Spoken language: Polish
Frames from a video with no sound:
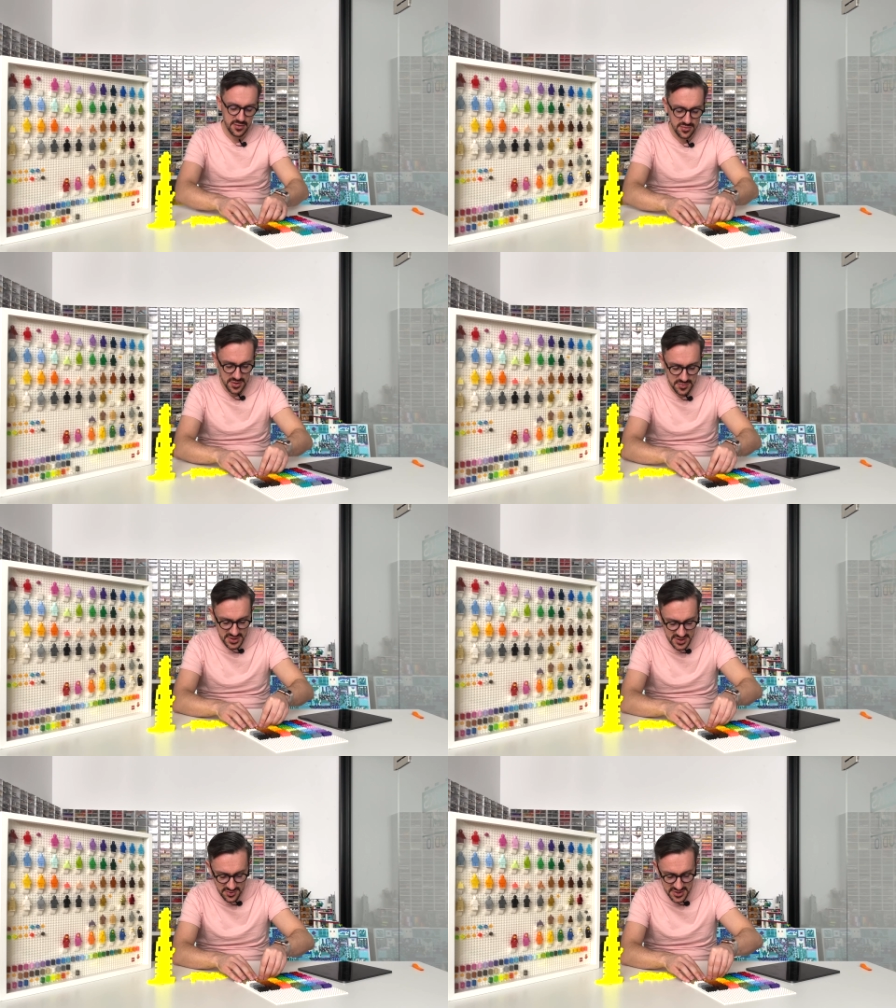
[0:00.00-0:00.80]
Tutaj mi
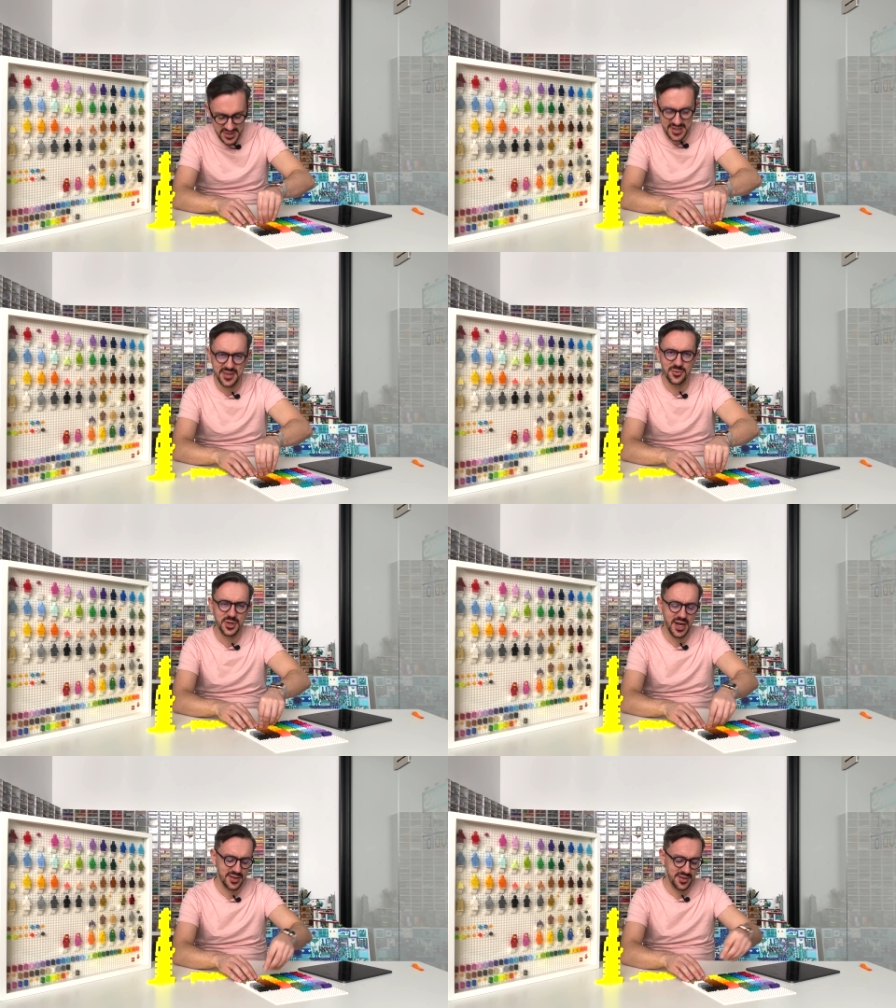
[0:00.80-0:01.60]
się cały czas te
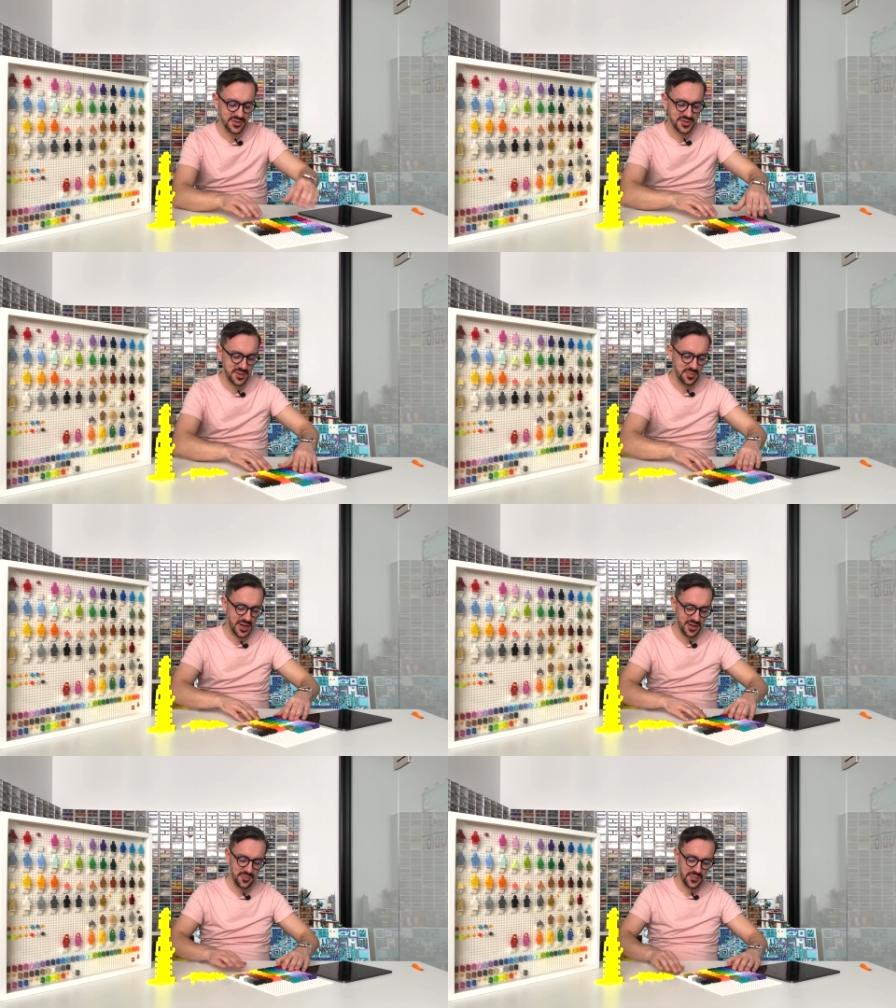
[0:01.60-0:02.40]
nugaty
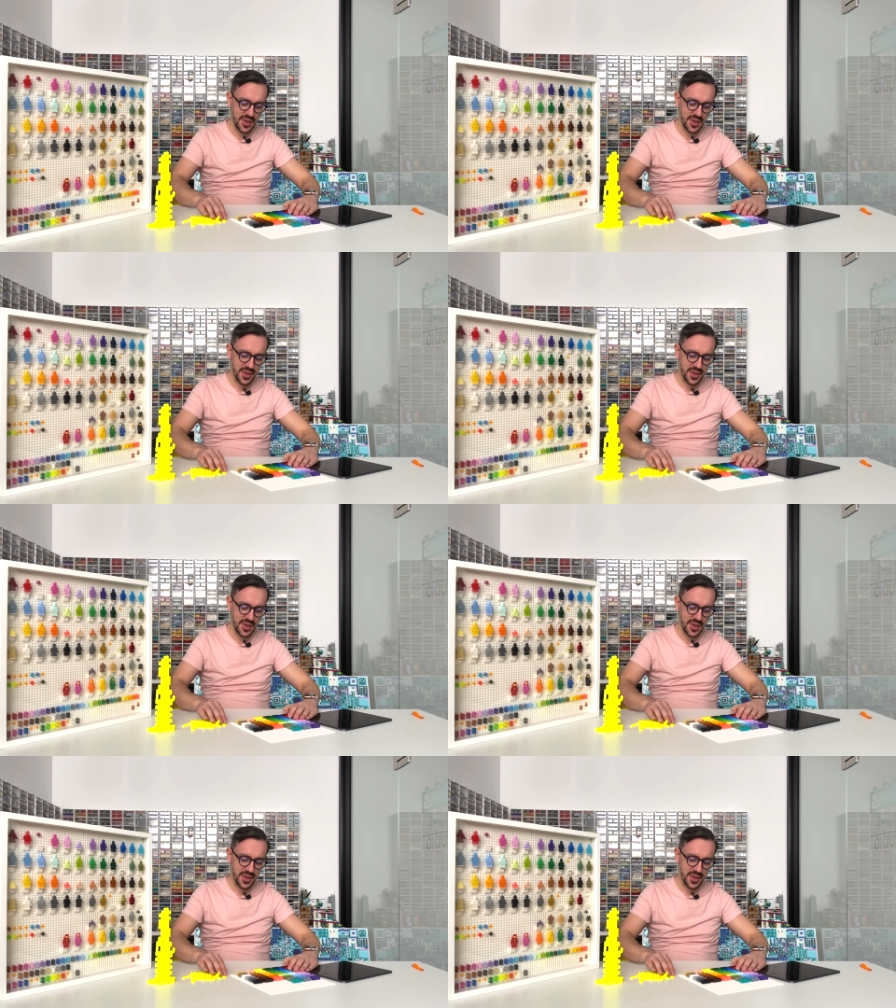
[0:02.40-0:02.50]
odczepiają.